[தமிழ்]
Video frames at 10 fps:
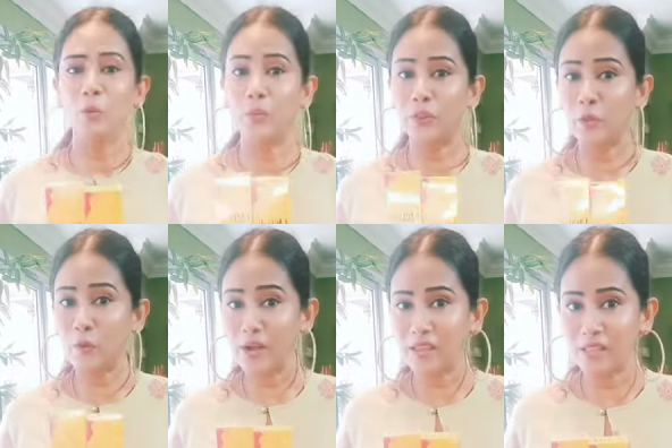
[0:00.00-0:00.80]
முப்பத்தி
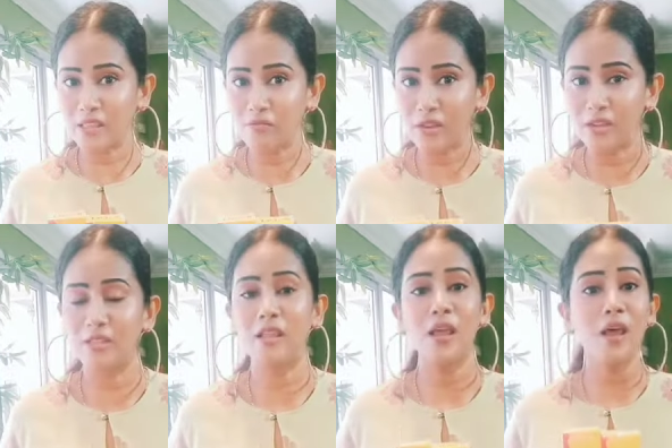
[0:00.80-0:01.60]
ஒன்றாம் தேதி
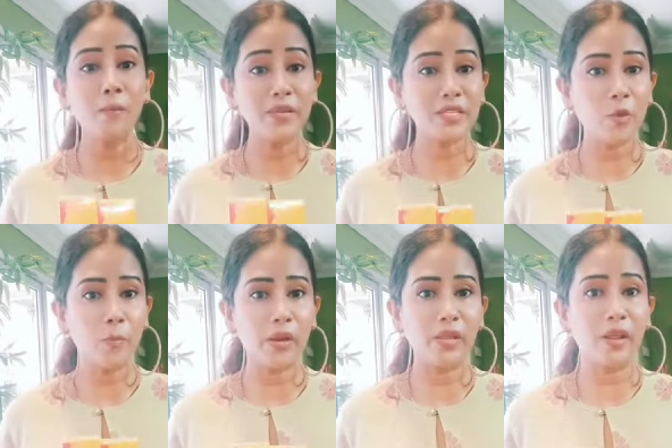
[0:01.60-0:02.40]
வரைக்கும் தான் மிஸ்
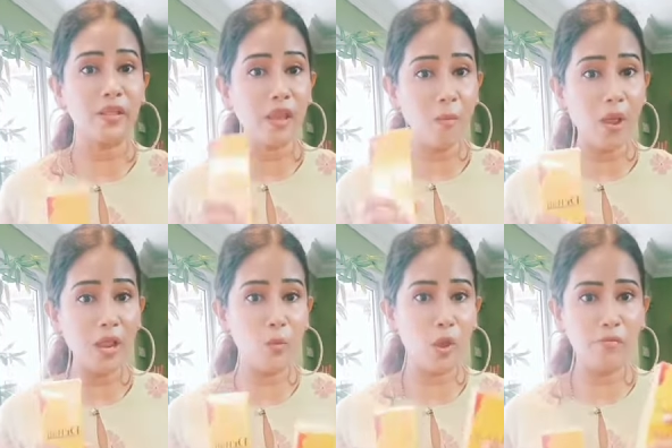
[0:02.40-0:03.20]
அவுட் பண்ணிடாதீங்க
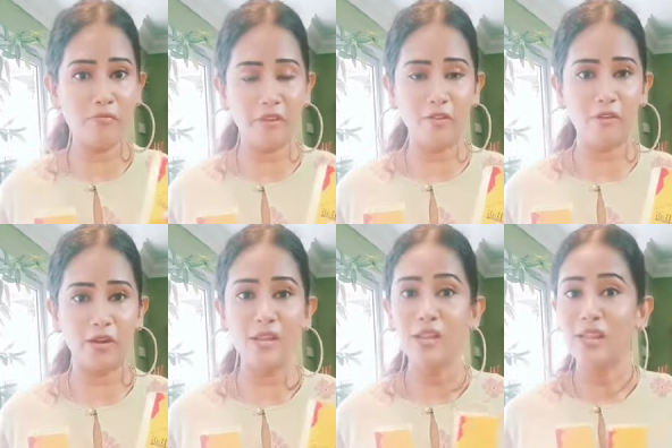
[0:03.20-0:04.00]
பாய் ஒன் ஃப்ரீ
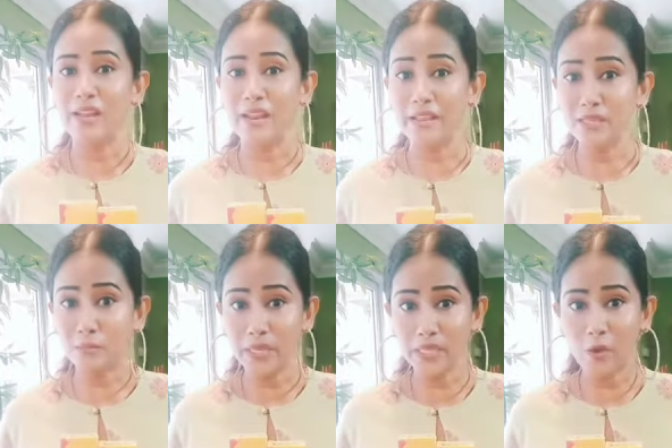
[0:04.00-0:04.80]
ஒன் லேடிஸ்
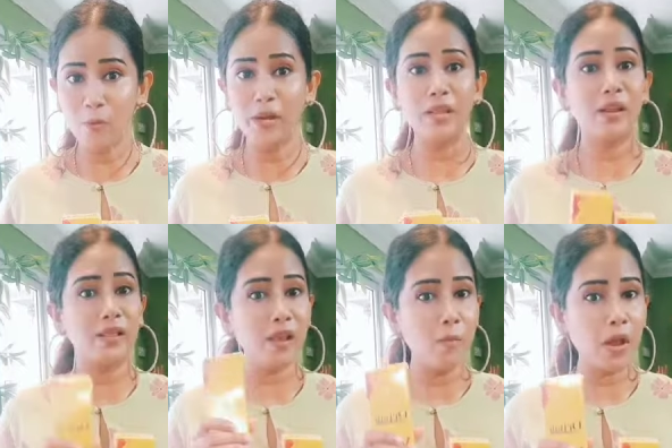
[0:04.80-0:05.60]
மிஸ் அவுட்
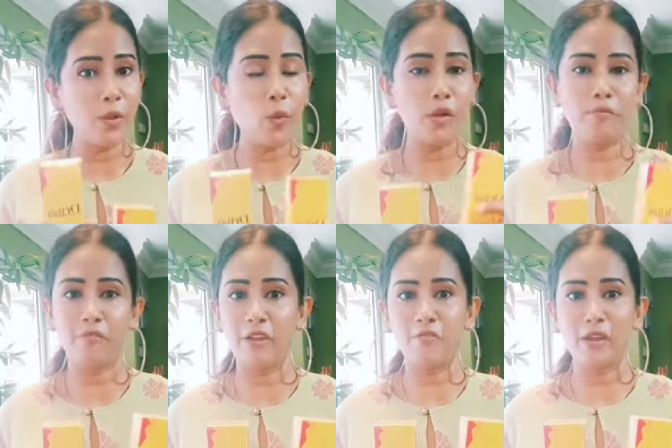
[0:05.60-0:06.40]
பண்ணிடாதீங்க பாய் ஒன்
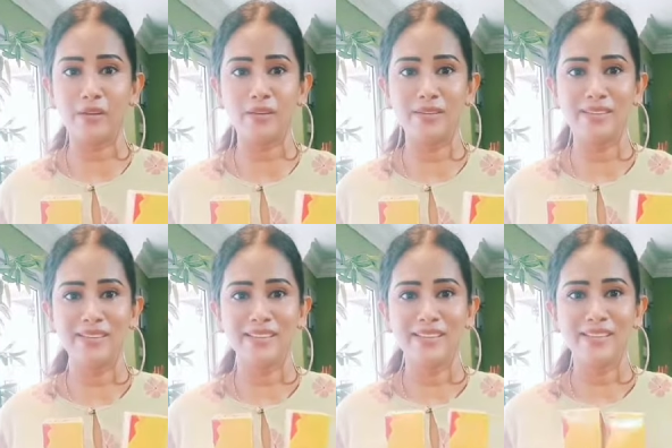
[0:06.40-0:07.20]
ஃப்ரீ ஒன்
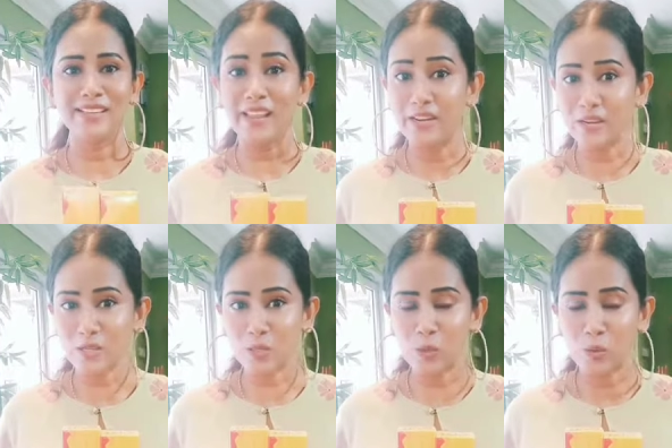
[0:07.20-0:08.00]

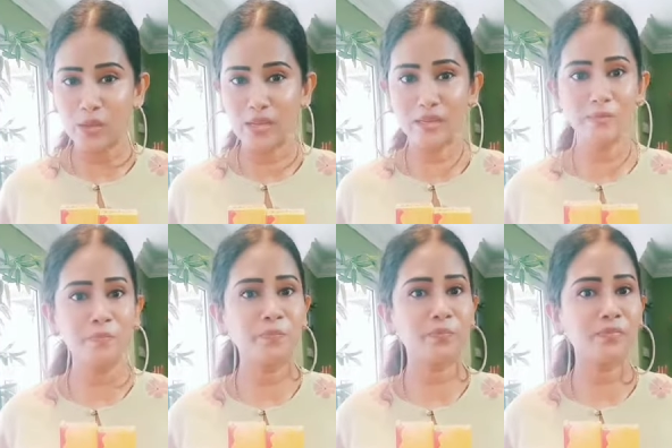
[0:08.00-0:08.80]
இன்ட்ரெஸ்ட் உள்ளவங்க
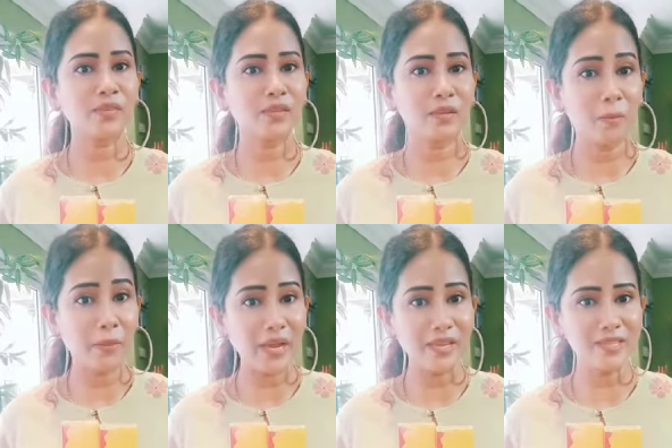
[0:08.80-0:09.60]

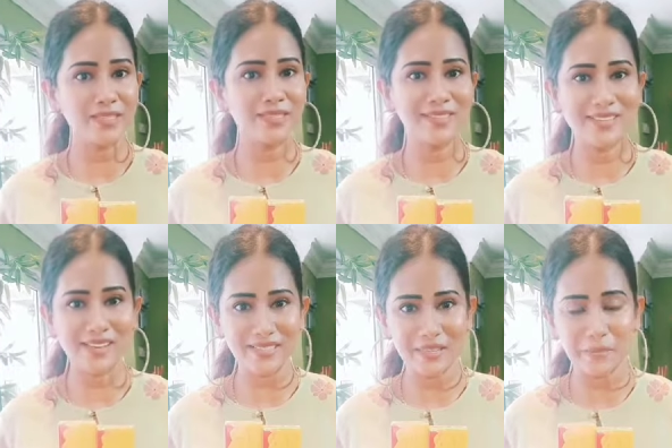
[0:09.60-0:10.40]
பயஸ்
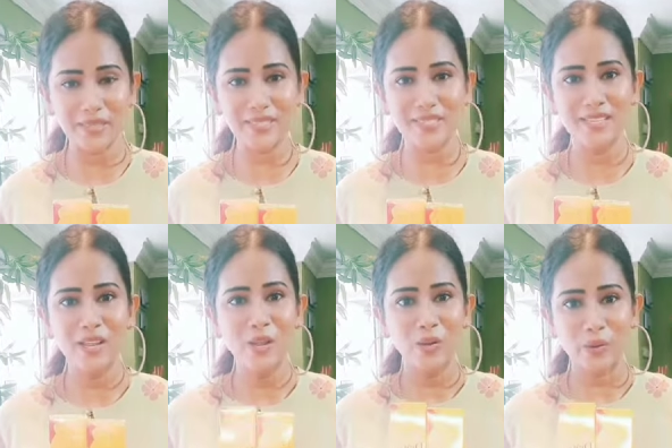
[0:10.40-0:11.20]
கஸ்டமர்ஸ்
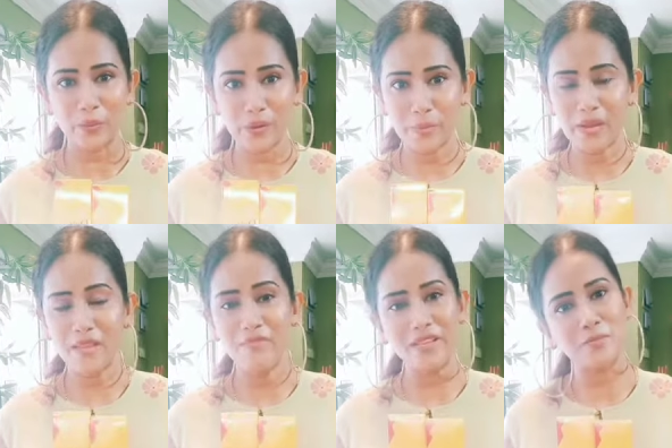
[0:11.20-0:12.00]
டாக்டர் பாலி
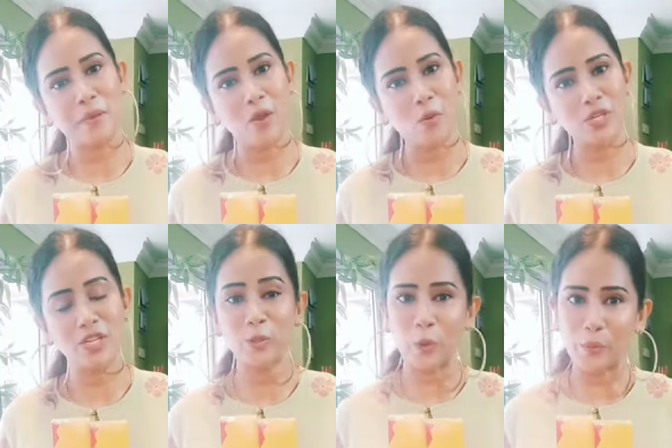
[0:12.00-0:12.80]
வீஸ்பா
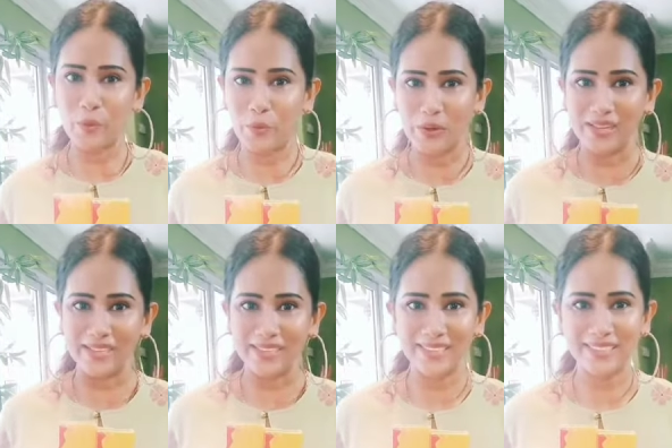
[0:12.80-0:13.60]
வாஷை தொடர்பு
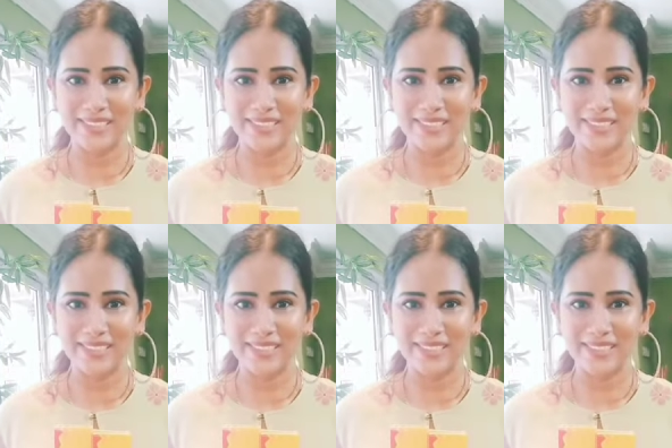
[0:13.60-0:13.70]
கொள்ளுங்கள்